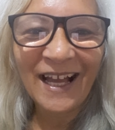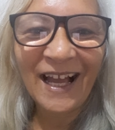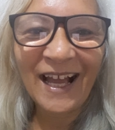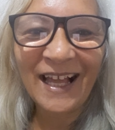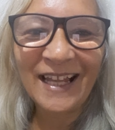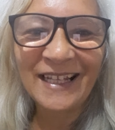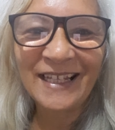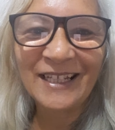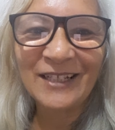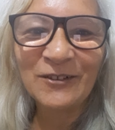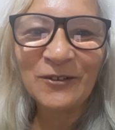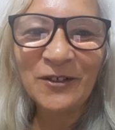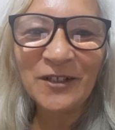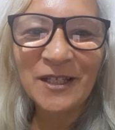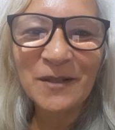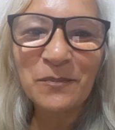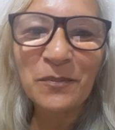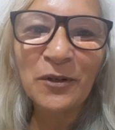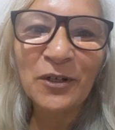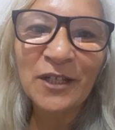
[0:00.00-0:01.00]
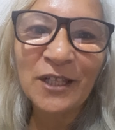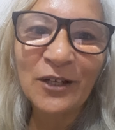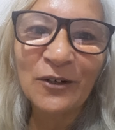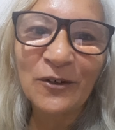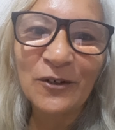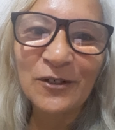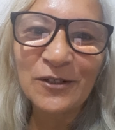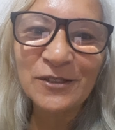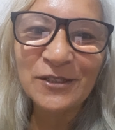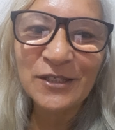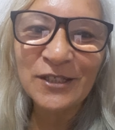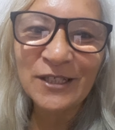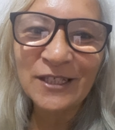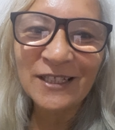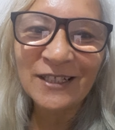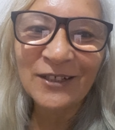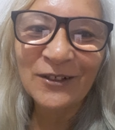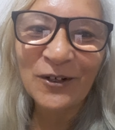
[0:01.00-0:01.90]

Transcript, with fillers: Aleluia, porque hoje